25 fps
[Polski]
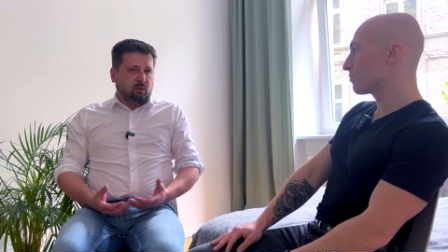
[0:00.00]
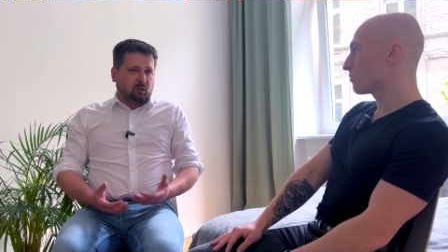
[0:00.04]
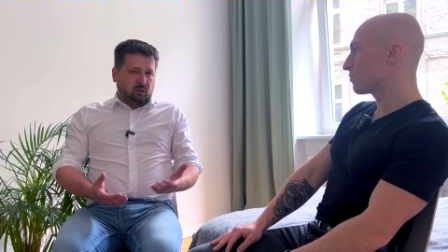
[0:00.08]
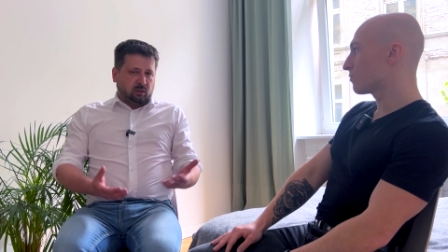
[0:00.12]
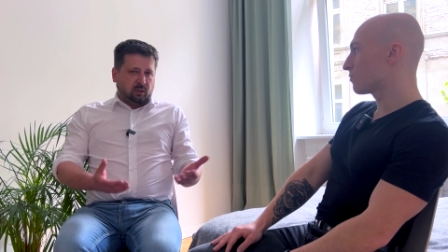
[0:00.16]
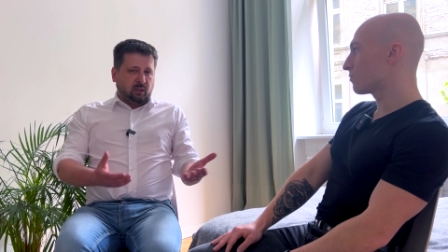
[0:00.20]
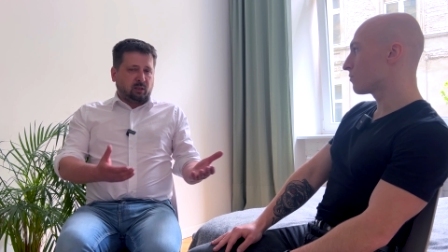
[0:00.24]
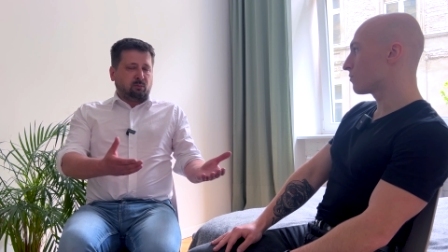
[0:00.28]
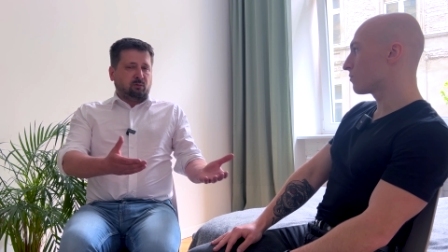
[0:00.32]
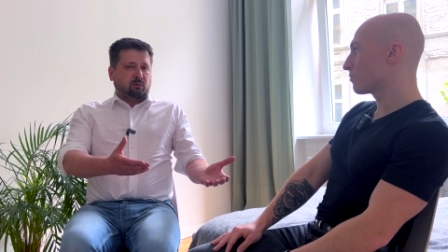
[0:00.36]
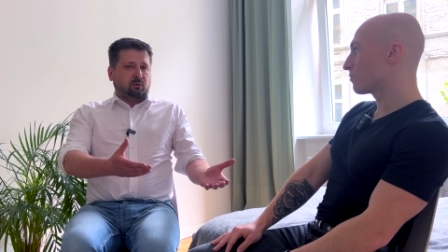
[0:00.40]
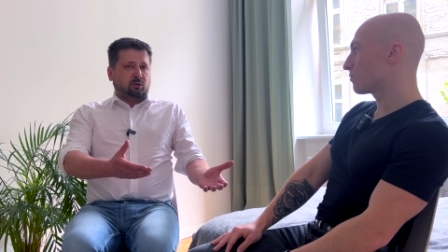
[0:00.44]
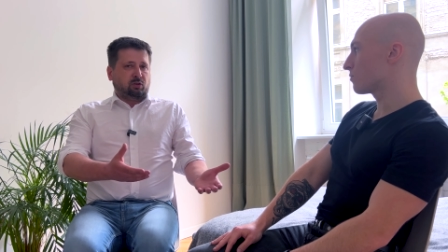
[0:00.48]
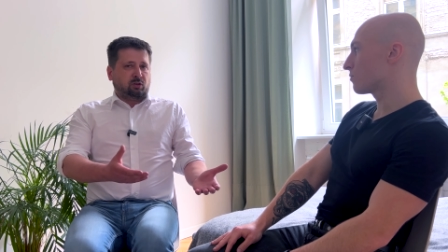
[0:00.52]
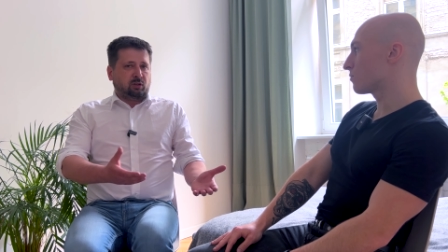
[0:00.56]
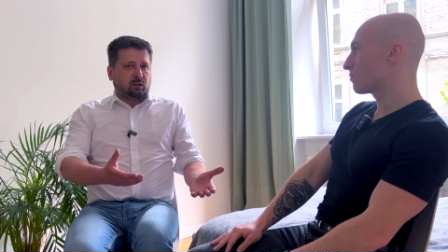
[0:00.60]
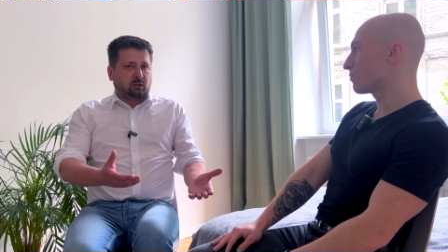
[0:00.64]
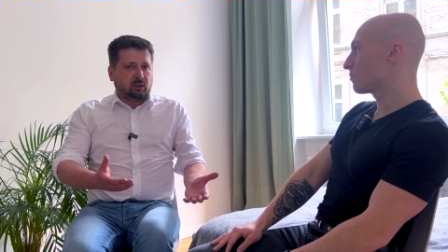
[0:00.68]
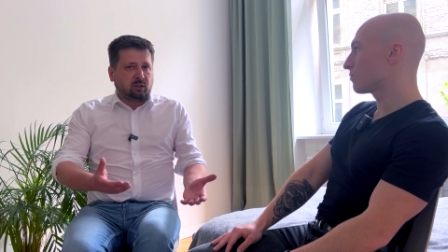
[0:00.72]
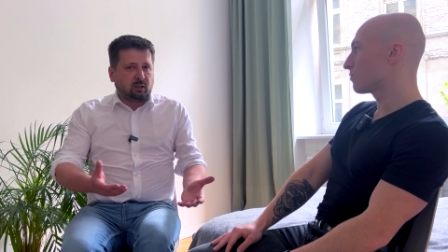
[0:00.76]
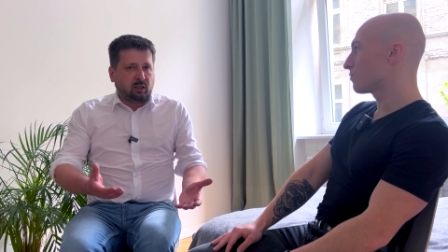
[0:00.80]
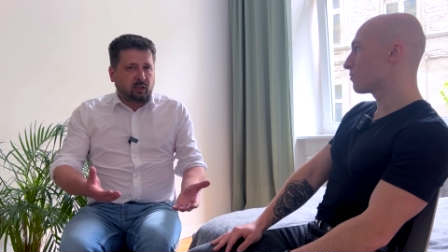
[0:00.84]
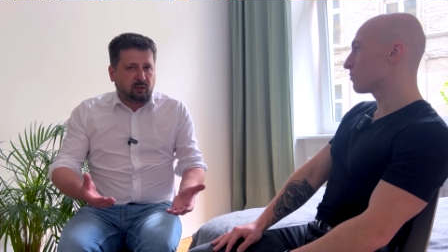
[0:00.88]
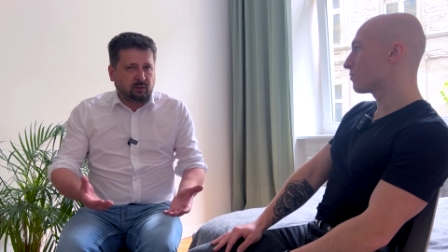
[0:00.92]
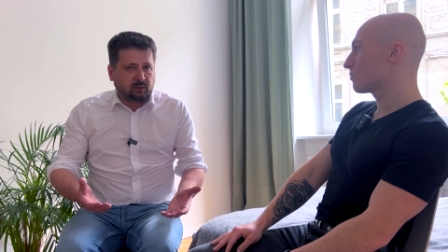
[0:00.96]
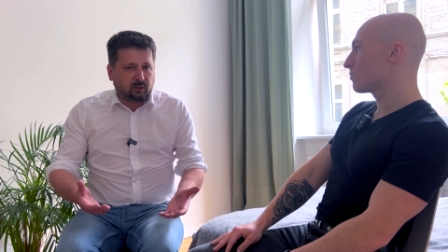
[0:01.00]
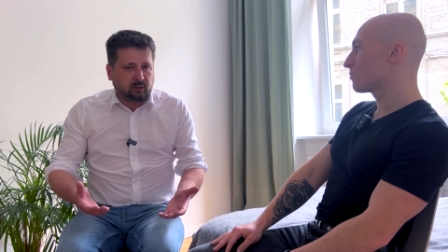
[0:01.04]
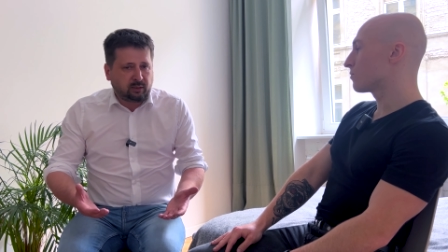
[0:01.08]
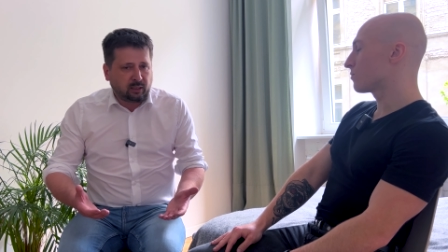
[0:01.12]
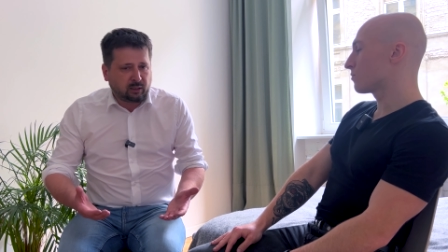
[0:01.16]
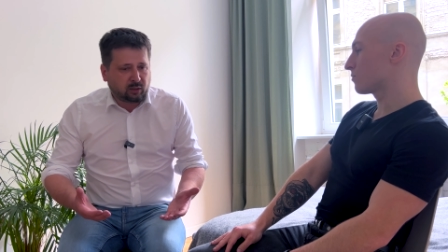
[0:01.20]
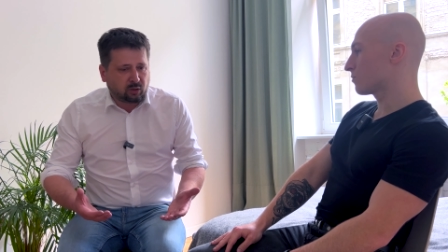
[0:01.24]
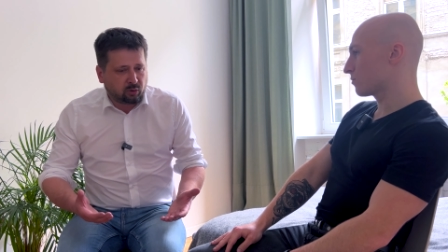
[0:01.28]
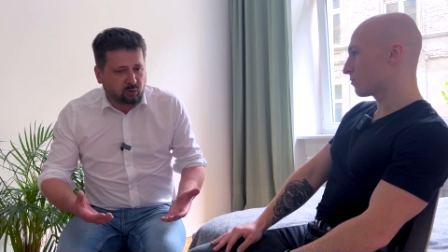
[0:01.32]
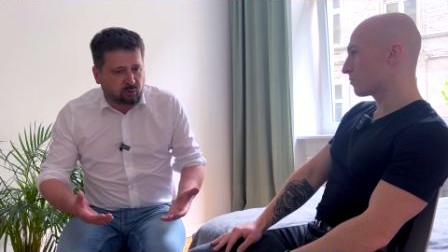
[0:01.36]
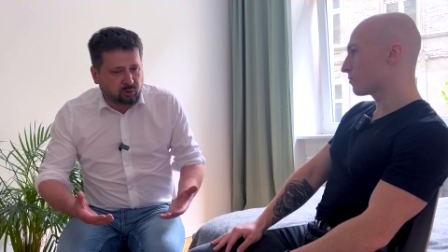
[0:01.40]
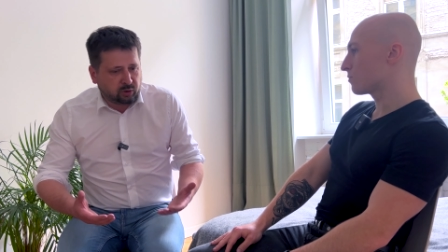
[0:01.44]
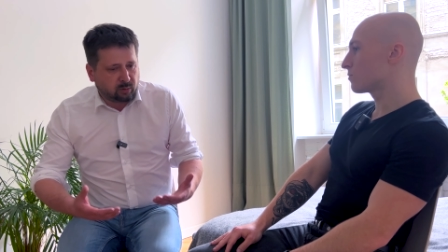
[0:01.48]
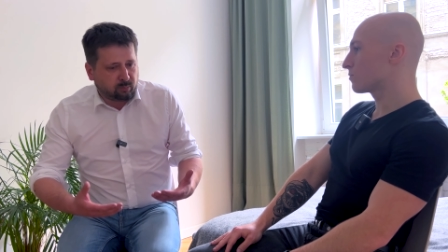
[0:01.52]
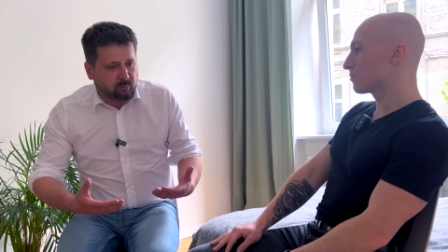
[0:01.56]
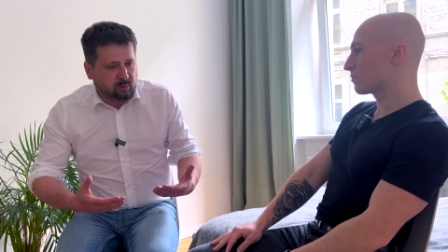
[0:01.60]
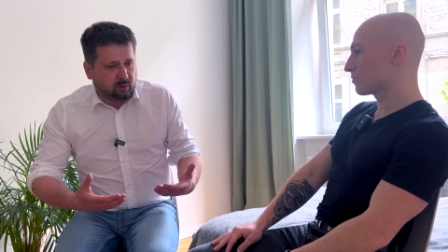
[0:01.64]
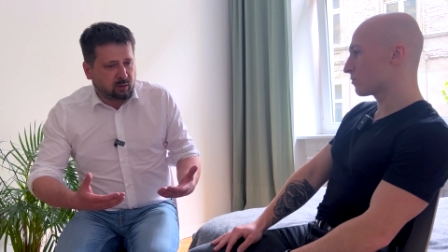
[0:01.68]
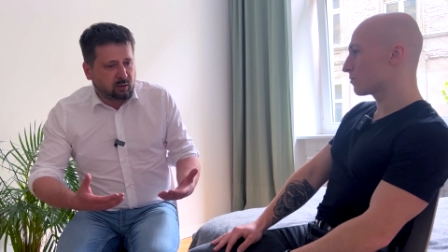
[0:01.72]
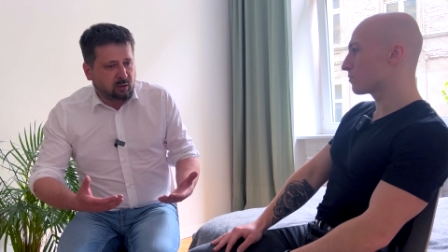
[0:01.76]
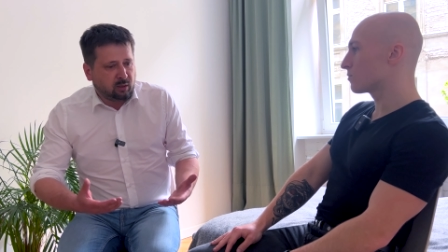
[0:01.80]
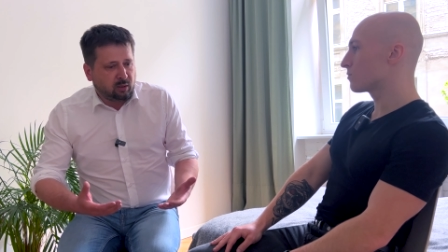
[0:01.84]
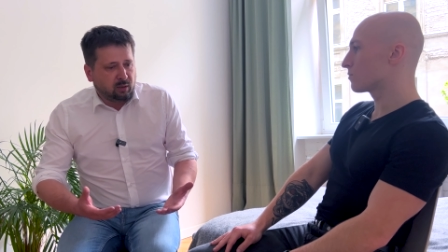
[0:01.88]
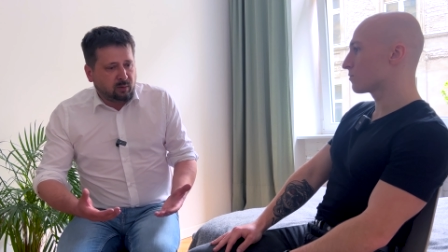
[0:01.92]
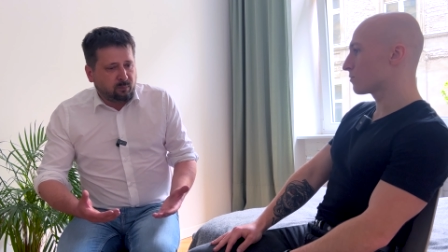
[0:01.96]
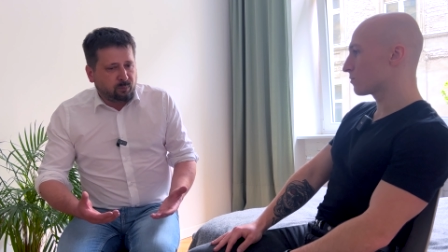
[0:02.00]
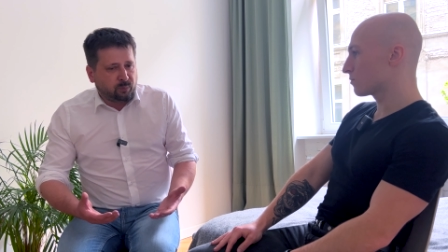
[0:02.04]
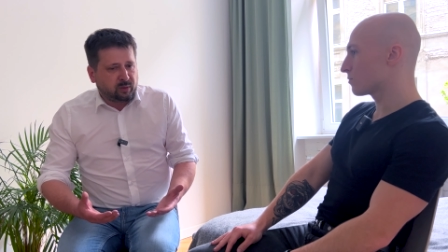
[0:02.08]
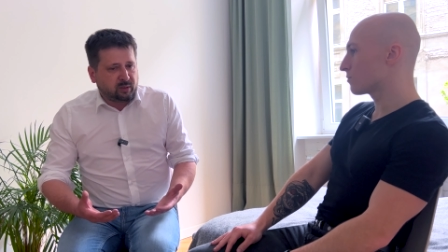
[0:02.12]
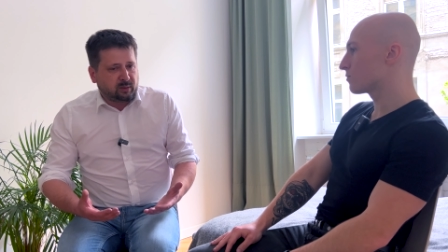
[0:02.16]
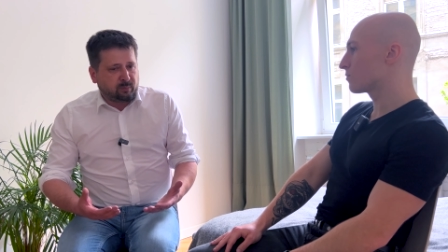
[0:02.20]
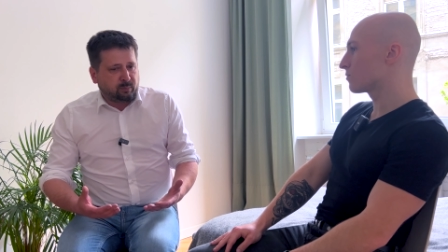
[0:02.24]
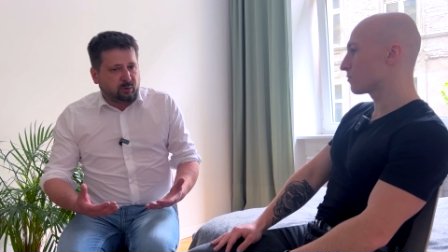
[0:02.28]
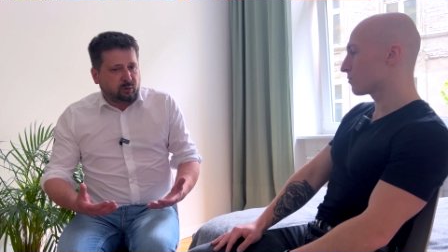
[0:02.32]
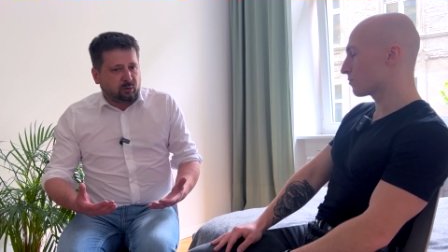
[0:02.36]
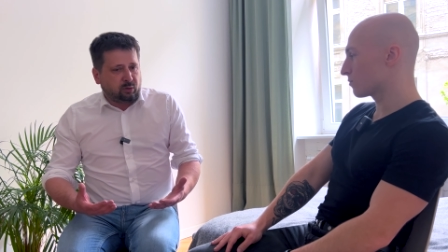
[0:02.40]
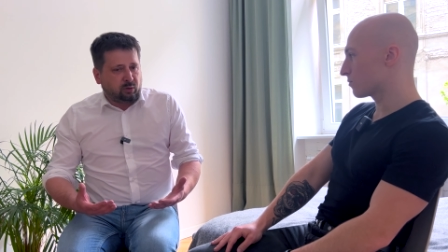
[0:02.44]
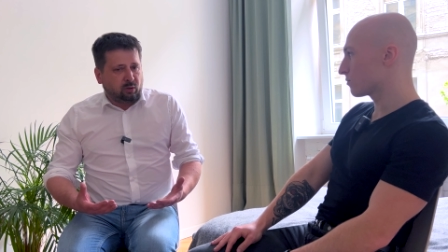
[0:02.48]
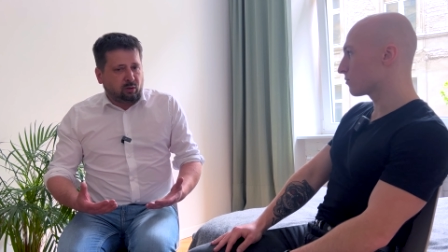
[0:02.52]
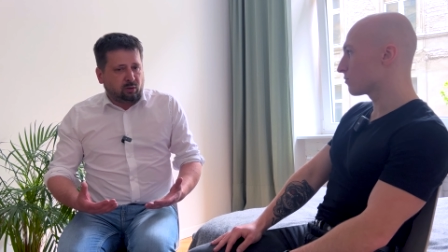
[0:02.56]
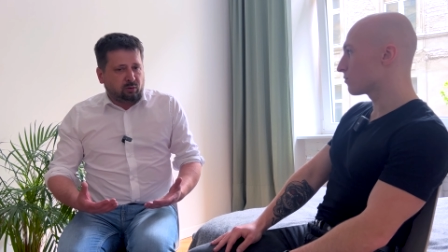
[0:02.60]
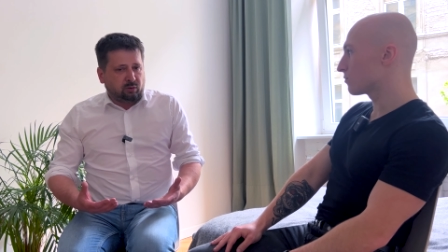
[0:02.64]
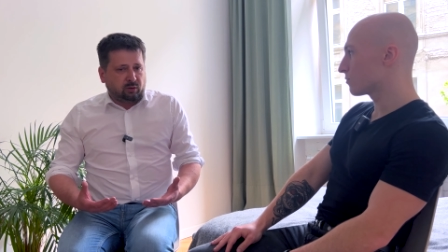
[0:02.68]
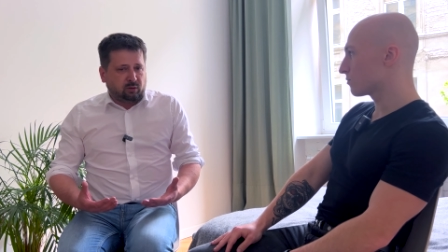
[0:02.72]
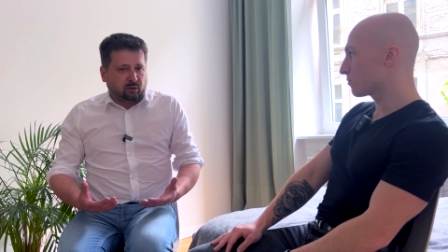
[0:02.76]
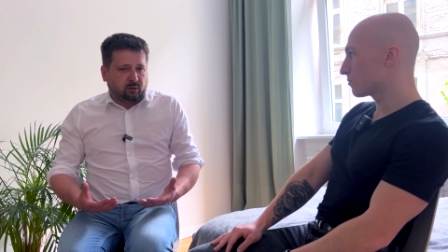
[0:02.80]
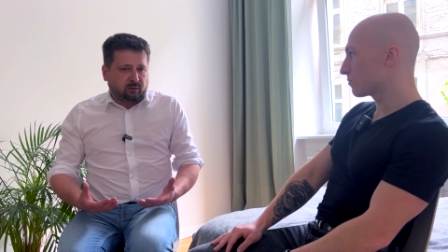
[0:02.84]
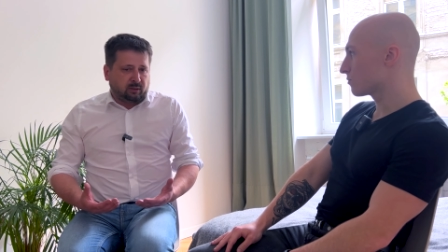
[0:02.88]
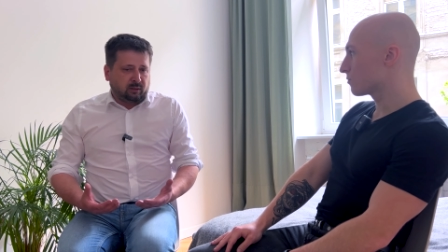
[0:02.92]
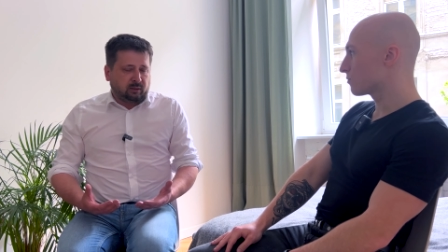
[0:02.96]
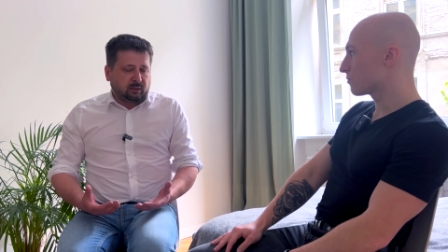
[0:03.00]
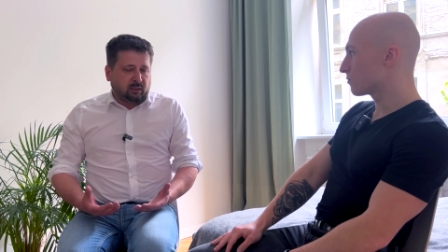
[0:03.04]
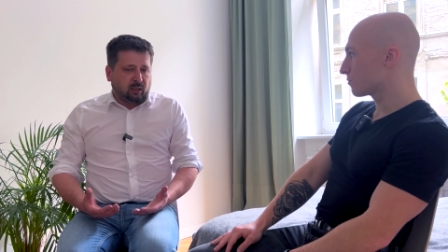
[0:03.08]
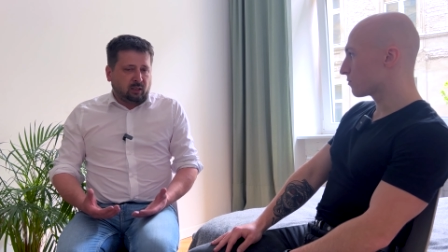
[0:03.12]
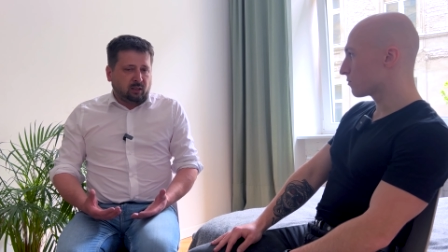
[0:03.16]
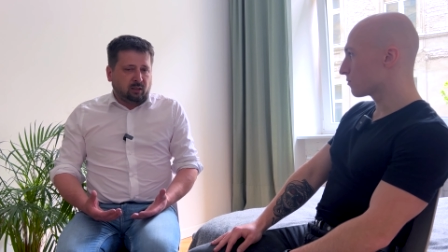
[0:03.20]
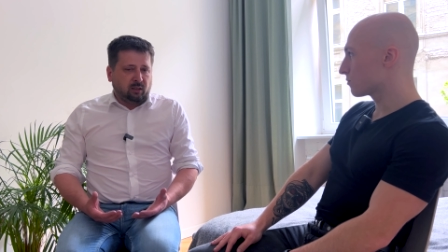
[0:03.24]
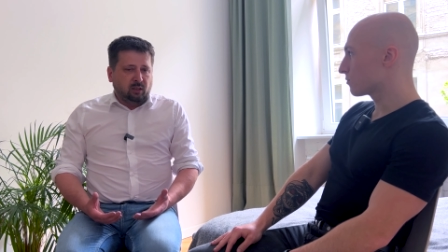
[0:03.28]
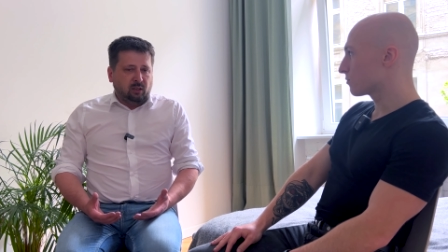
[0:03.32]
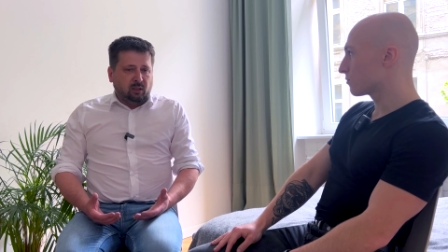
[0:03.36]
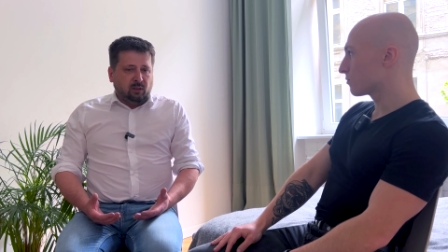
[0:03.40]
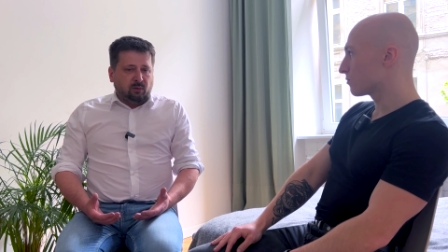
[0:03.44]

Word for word: jak mówię, że ten hejt i tak on ciebie zbytnio nie dotyka,